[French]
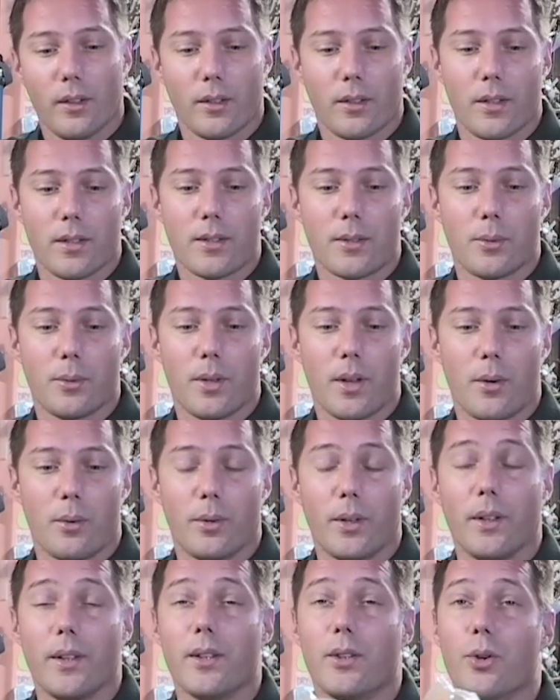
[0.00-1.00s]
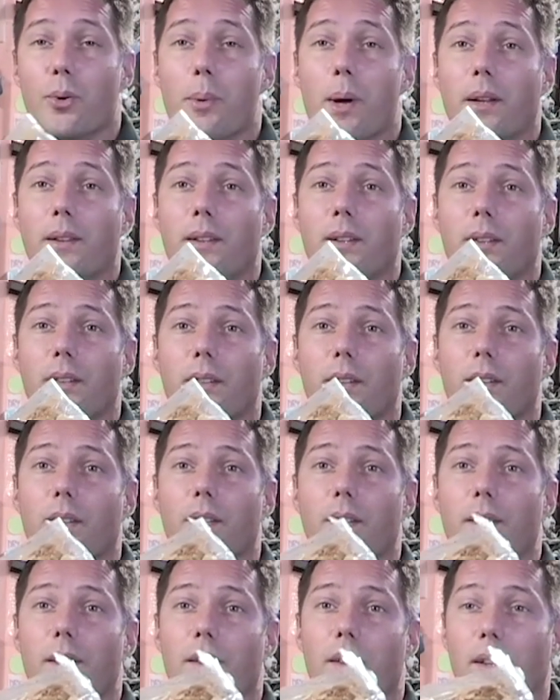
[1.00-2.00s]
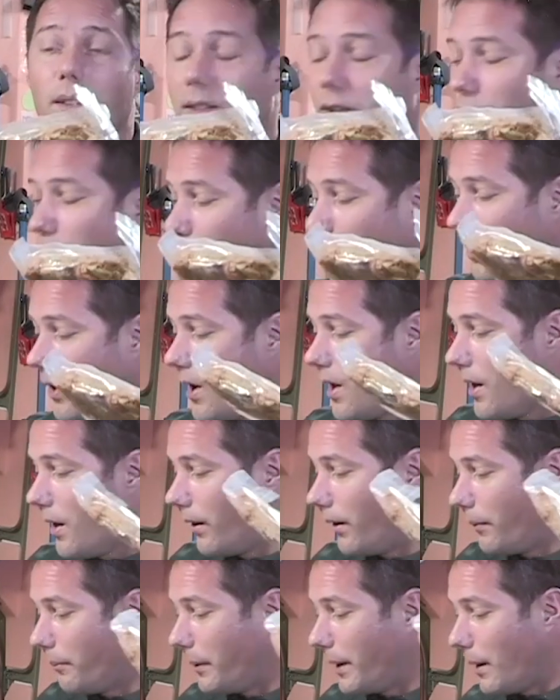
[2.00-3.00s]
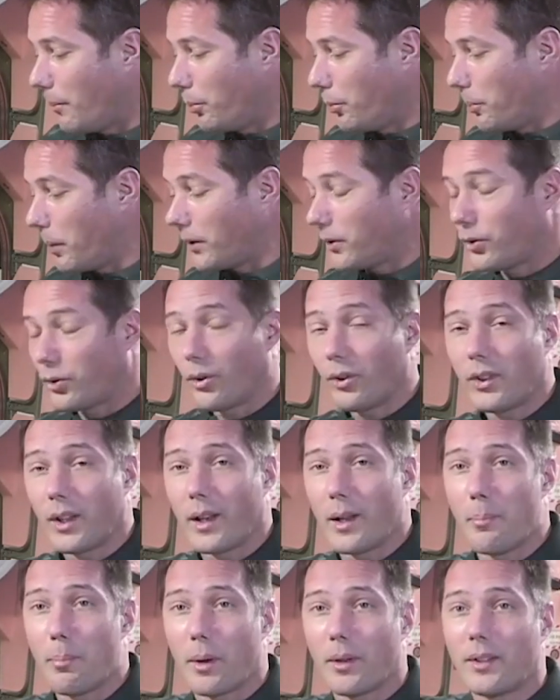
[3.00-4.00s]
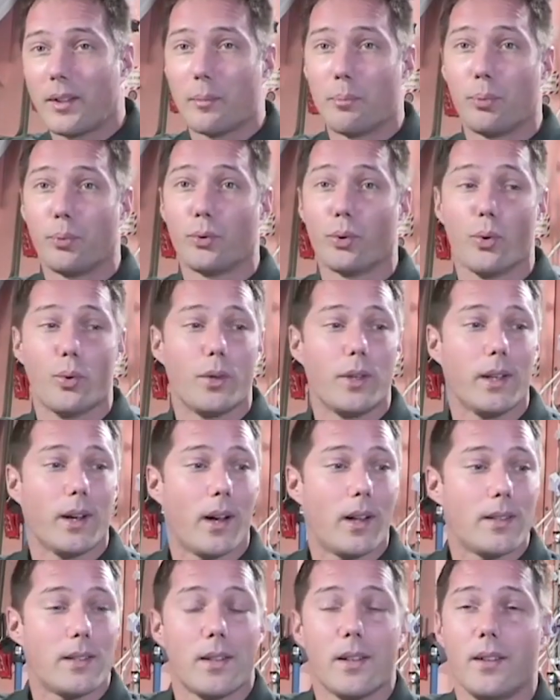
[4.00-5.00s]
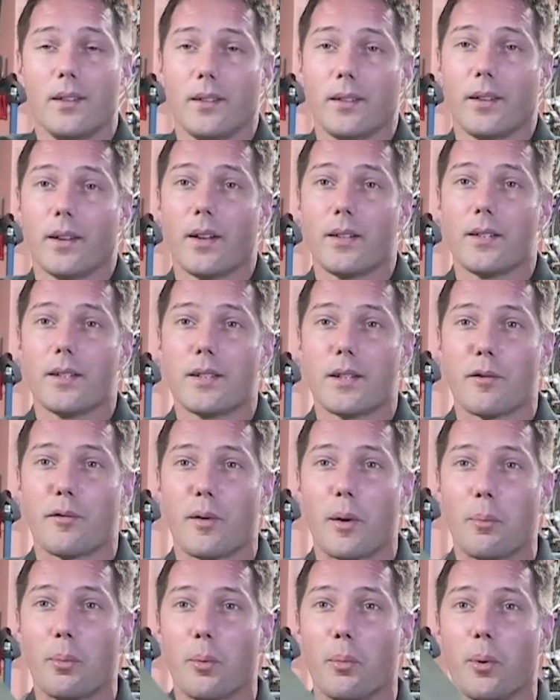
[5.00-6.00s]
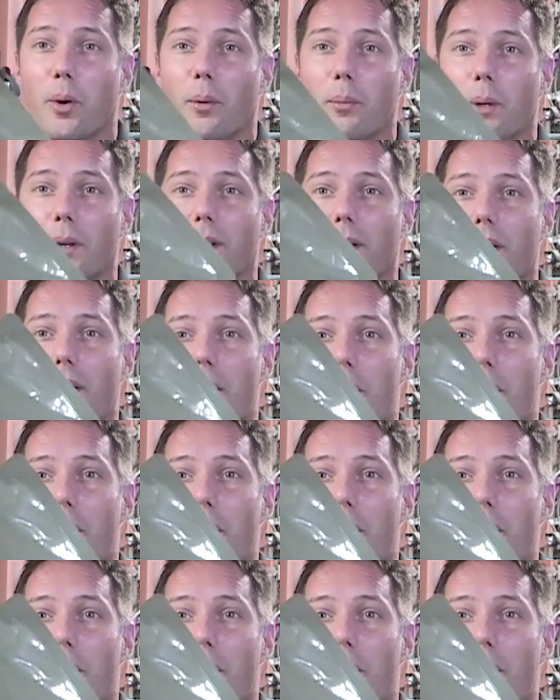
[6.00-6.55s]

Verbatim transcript: quest qu'on a On a des tomates, euh, des artichauts. Mais la plupart du temps, ça ne l'est pas, c'est plutôt irradié. Irradié, ça fait un peu peur, mais,